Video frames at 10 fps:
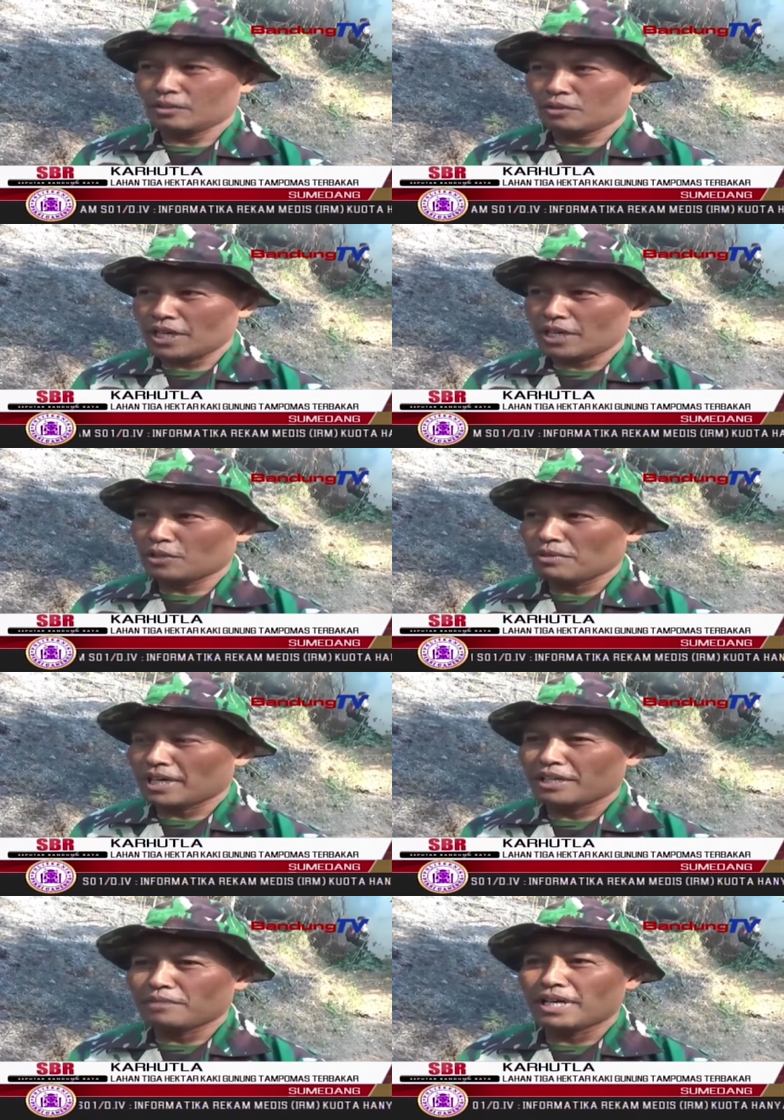letusan itu
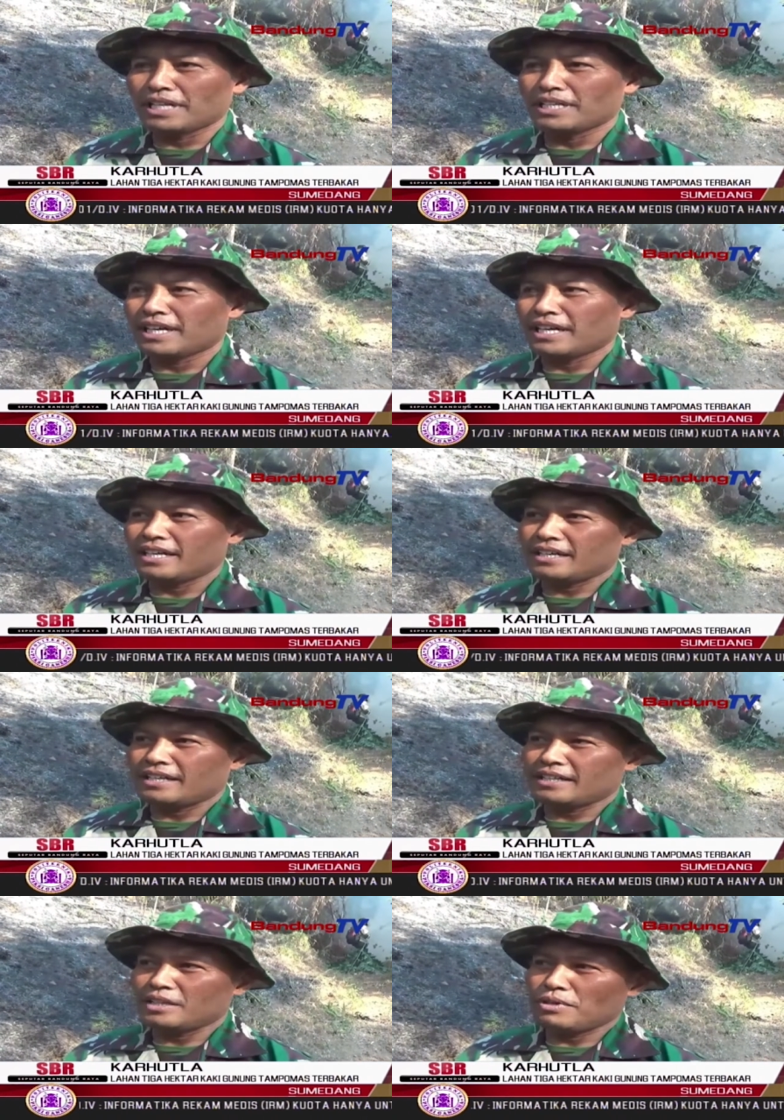makin banyak,
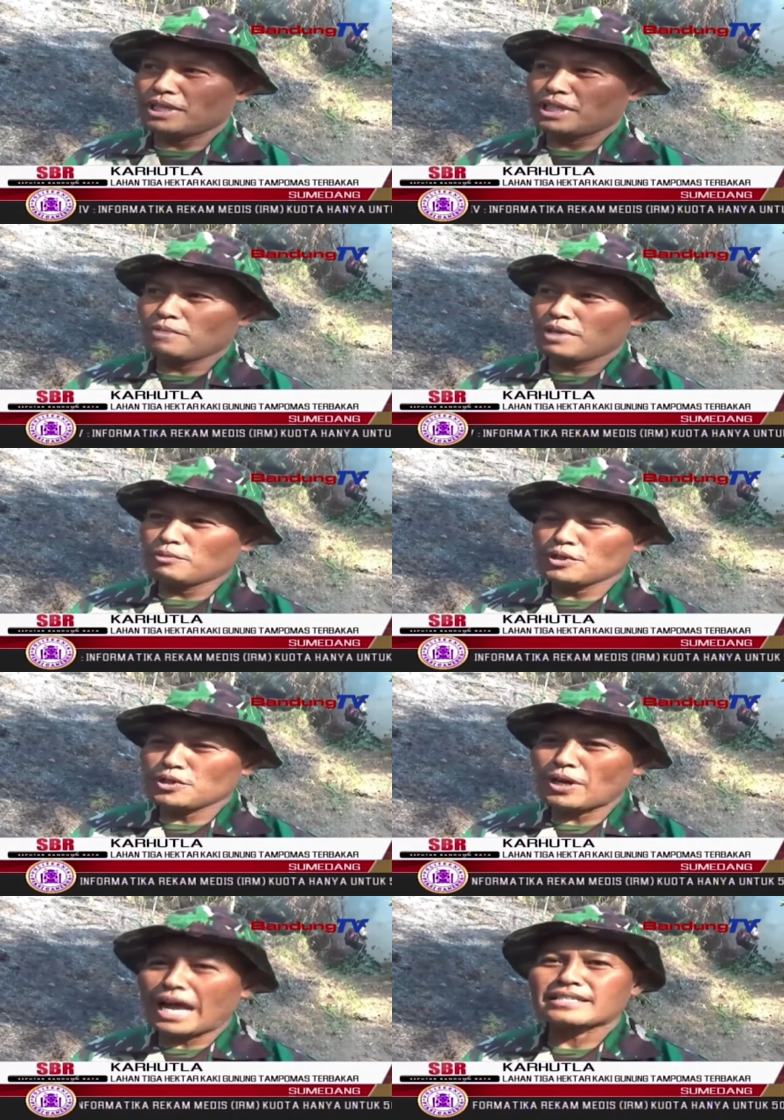tiba-tiba
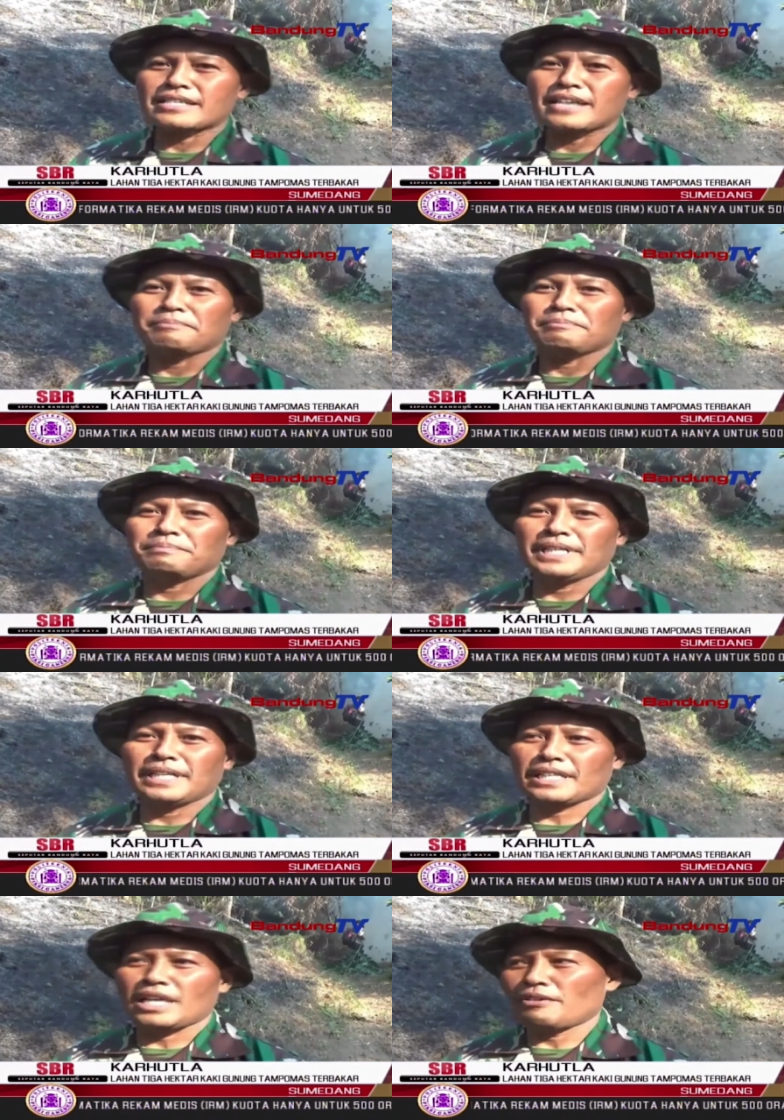muncul asap,
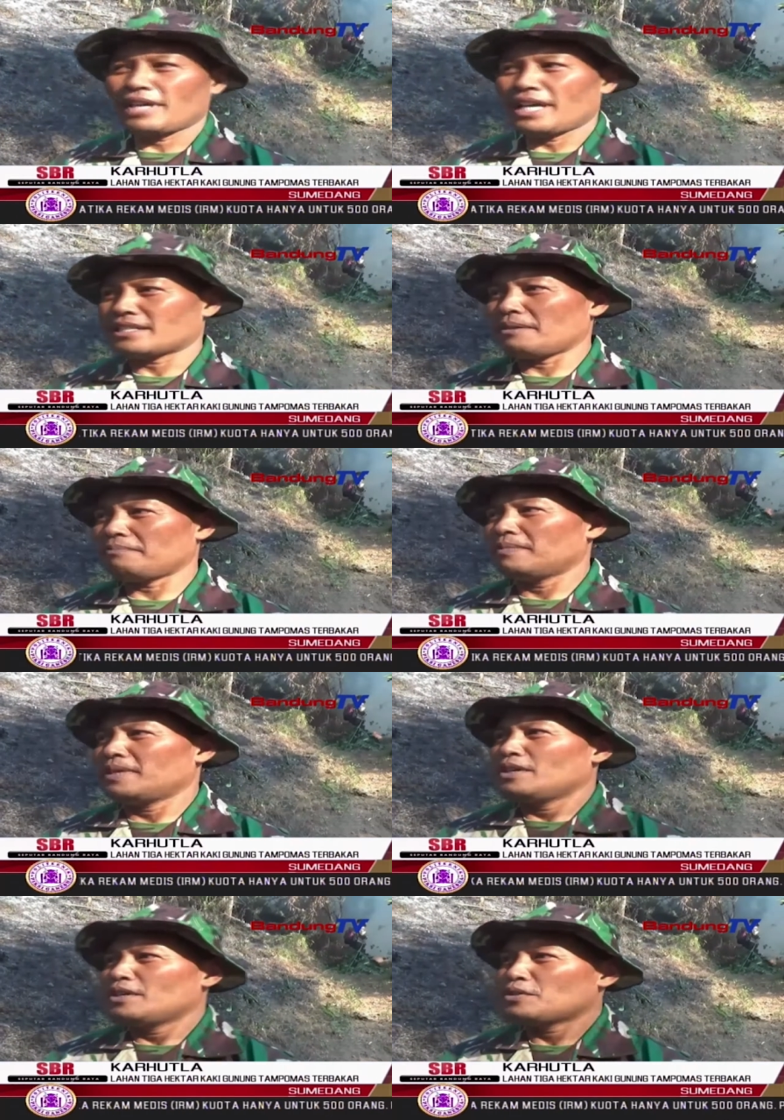diketahui asap
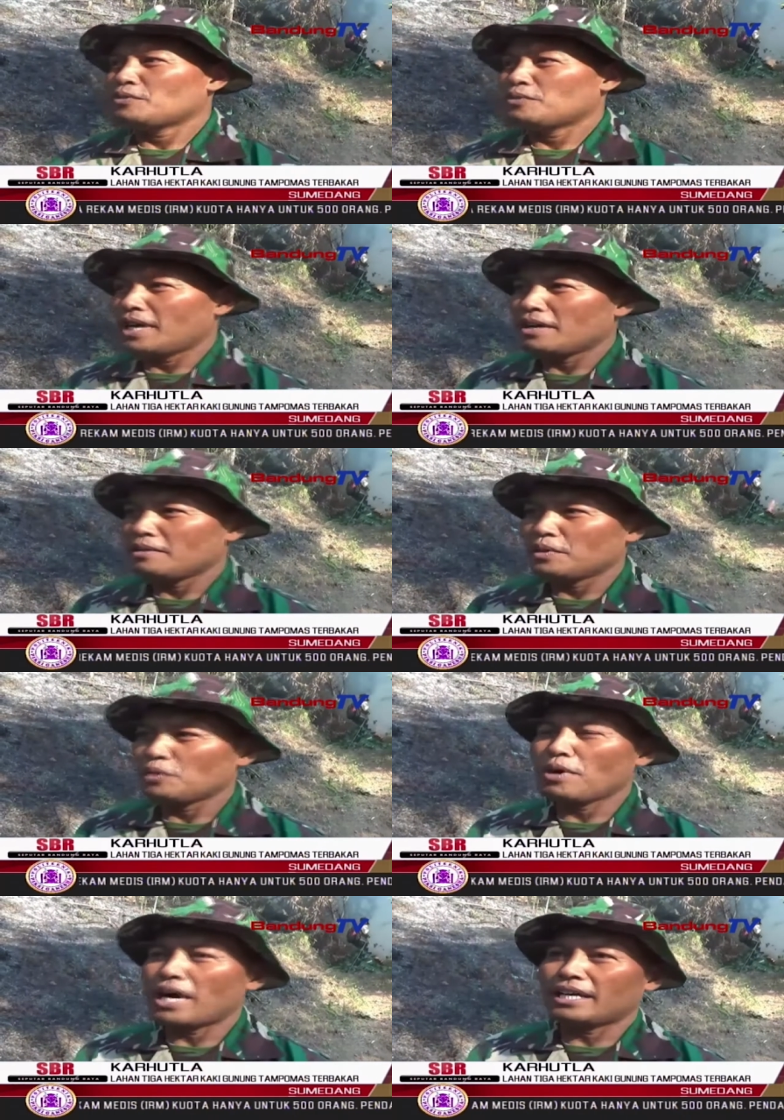sudah
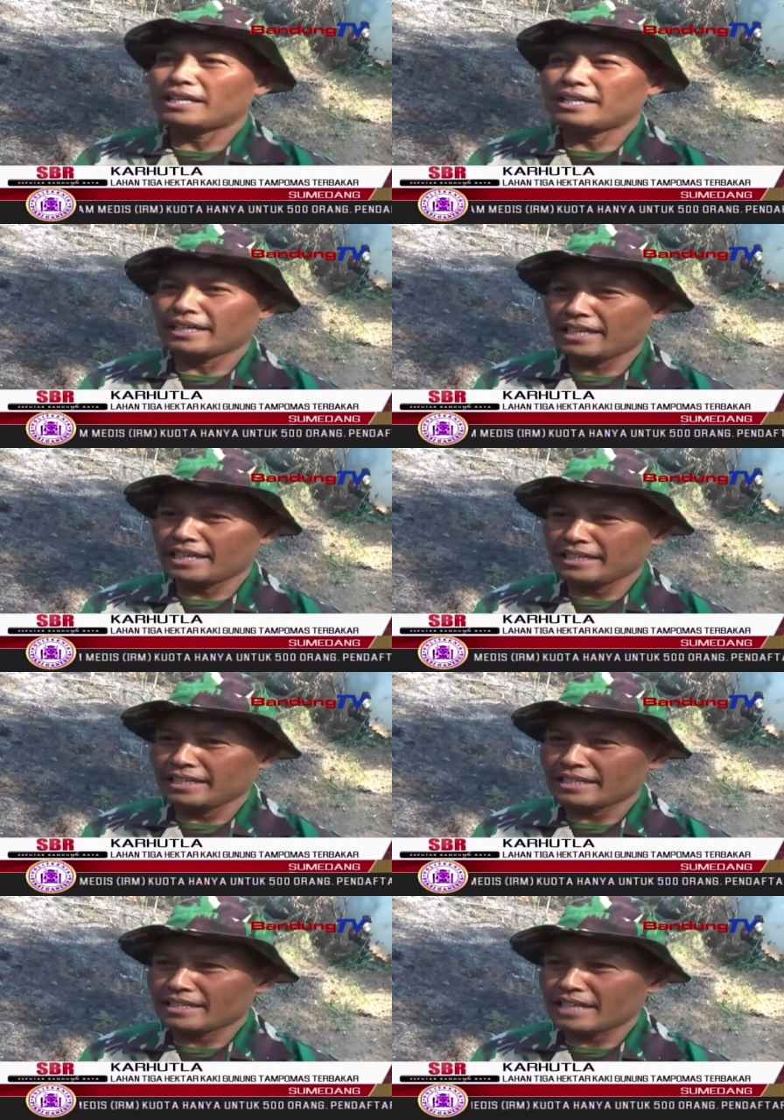berubah yang
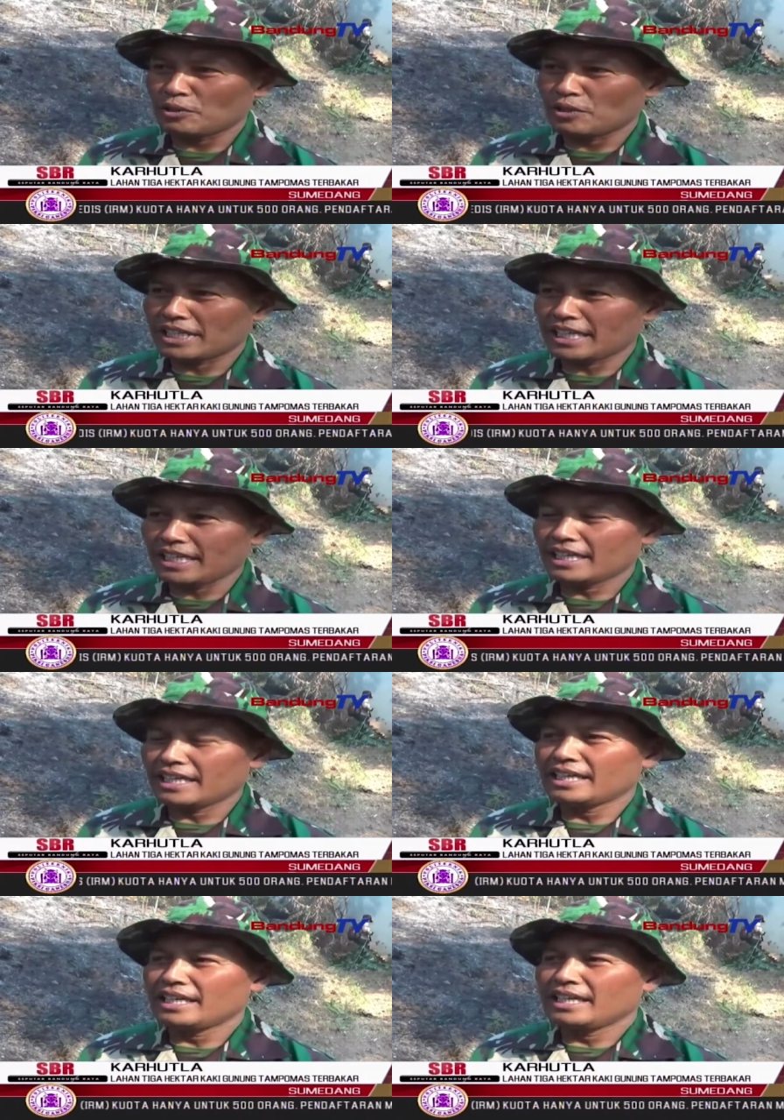tadinya satu titik
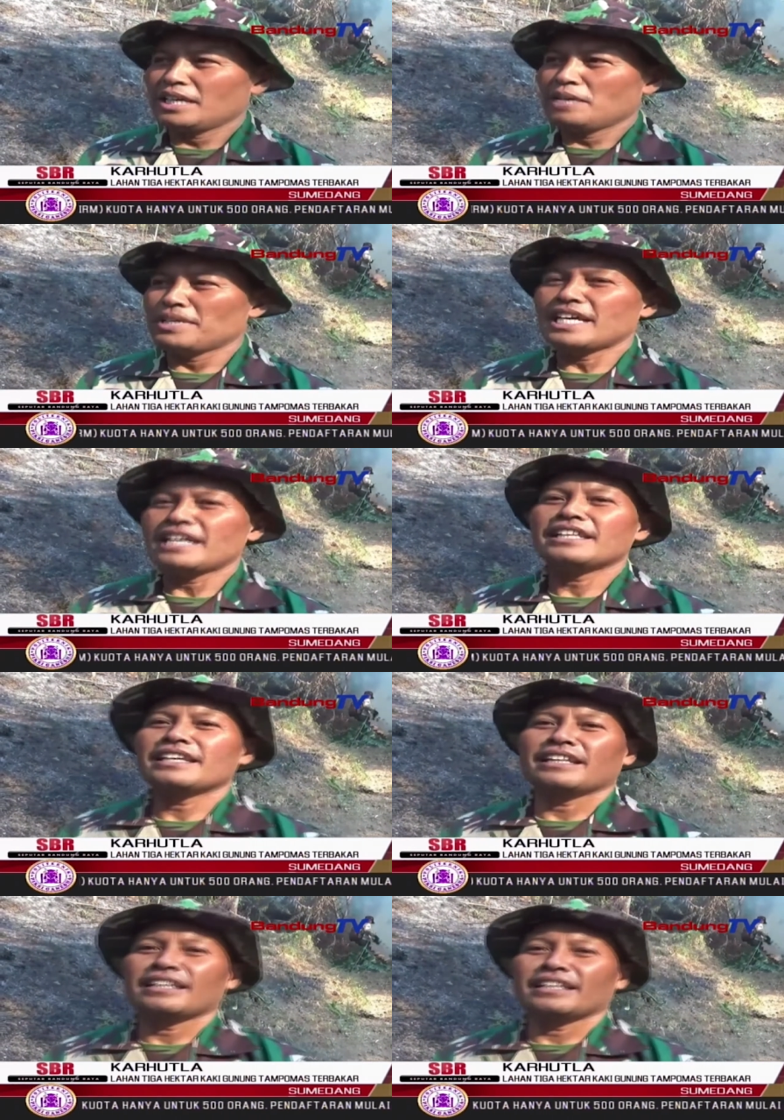menjadi
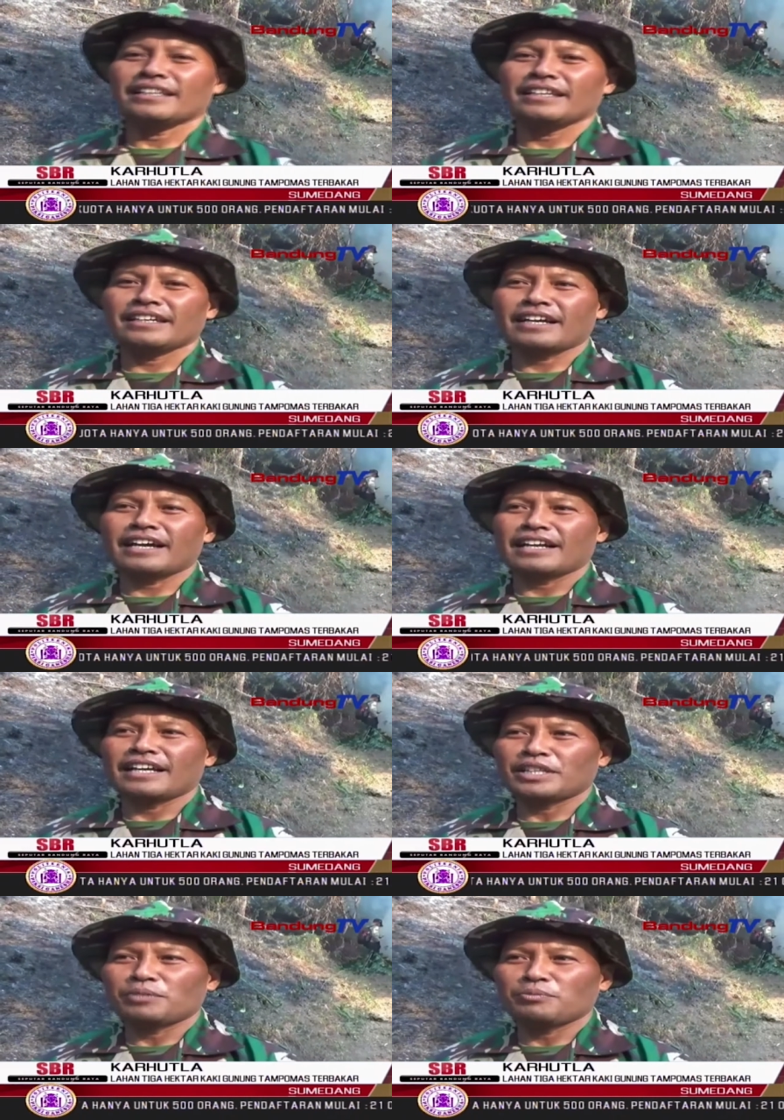tiga titik
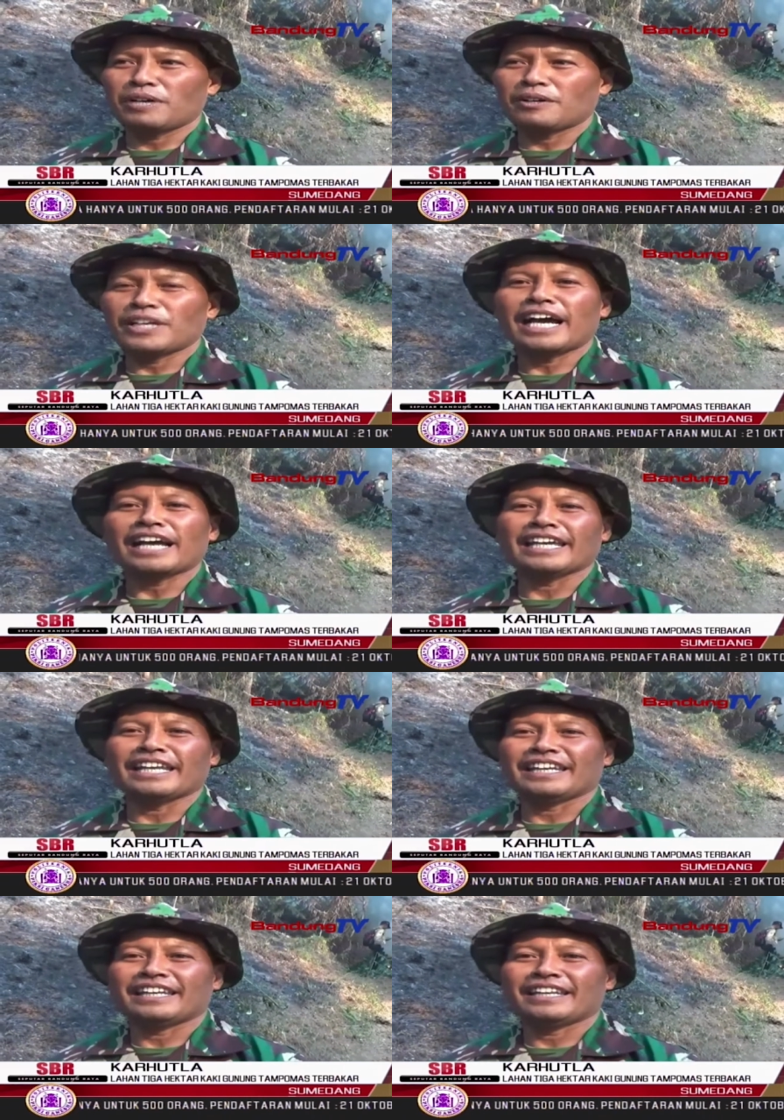karena terbawa oleh
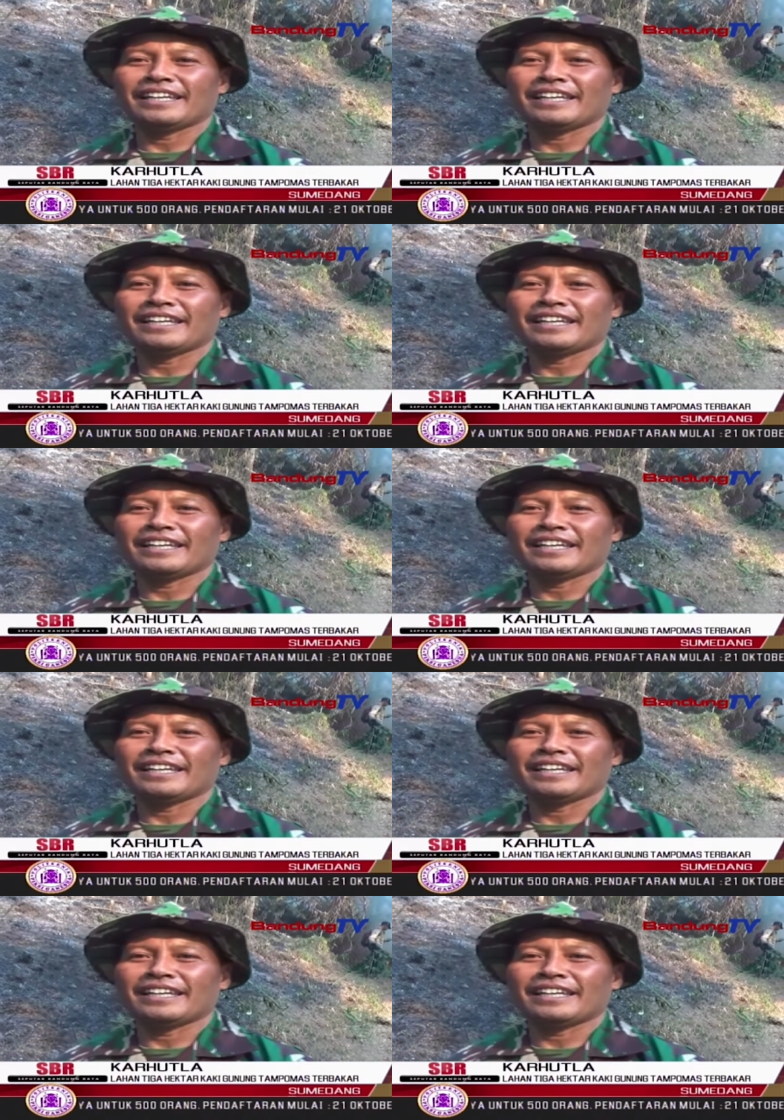angin.